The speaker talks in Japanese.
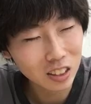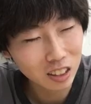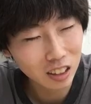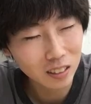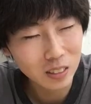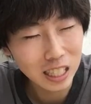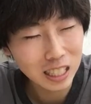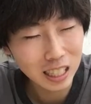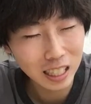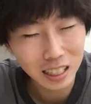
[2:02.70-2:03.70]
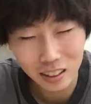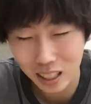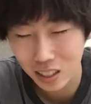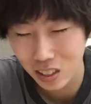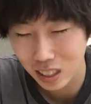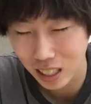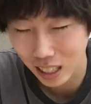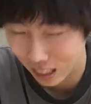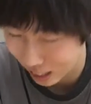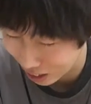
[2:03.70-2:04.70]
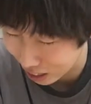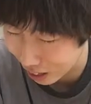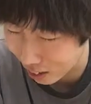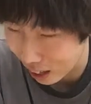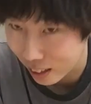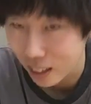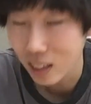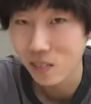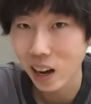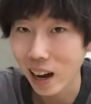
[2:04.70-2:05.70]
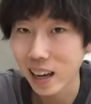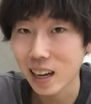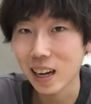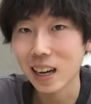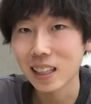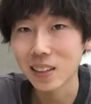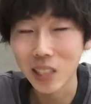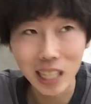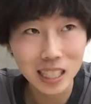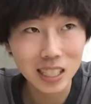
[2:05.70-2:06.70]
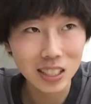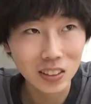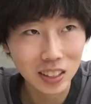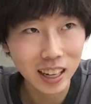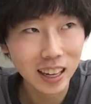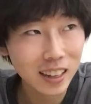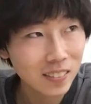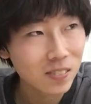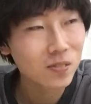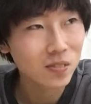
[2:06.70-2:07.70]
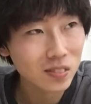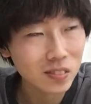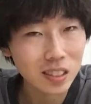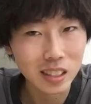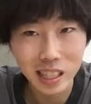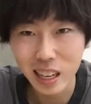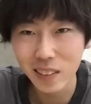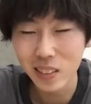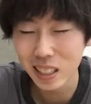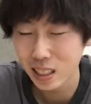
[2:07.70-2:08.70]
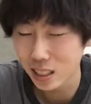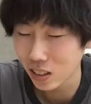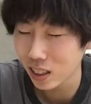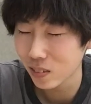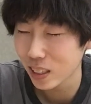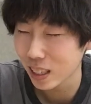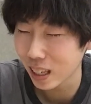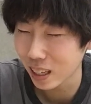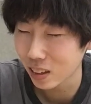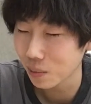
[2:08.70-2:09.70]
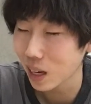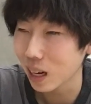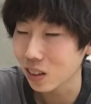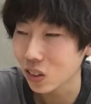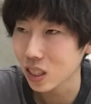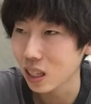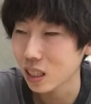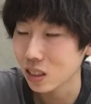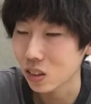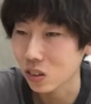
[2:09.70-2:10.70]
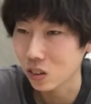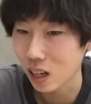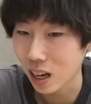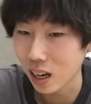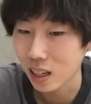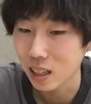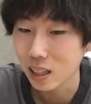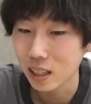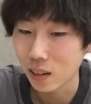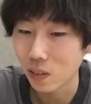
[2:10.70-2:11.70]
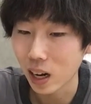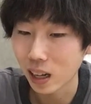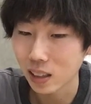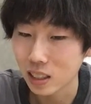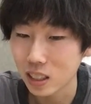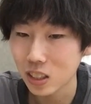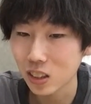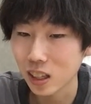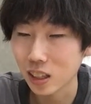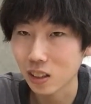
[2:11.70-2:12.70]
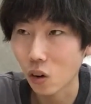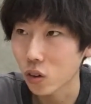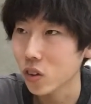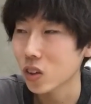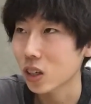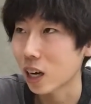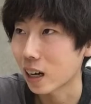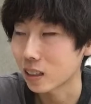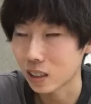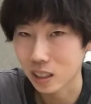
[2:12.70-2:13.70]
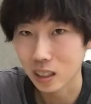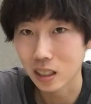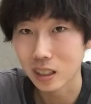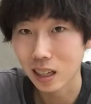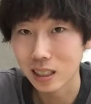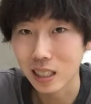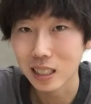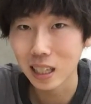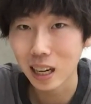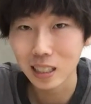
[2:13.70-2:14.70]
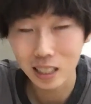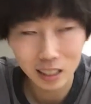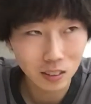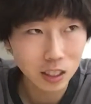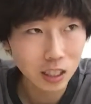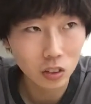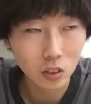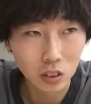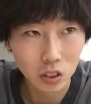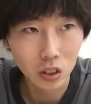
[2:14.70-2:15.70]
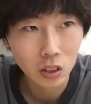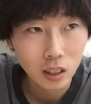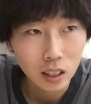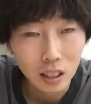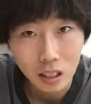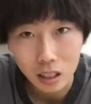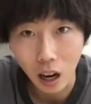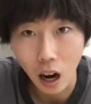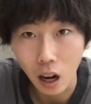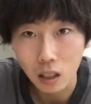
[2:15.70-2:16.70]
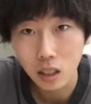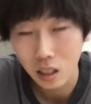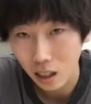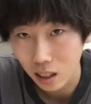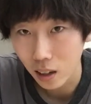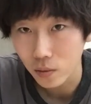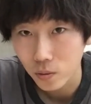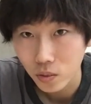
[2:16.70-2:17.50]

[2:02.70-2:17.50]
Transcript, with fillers: 督とか宮崎駿監督作品とかは、まあ、映画館で見たいっすよね。うん、テレビ地上波でもいいんだけど、やっぱりカットされるととか、やっぱりあの臨場感とか音とかあるじゃないですか。だから全然感じ方も違うと思うんですよ。だから明日ね、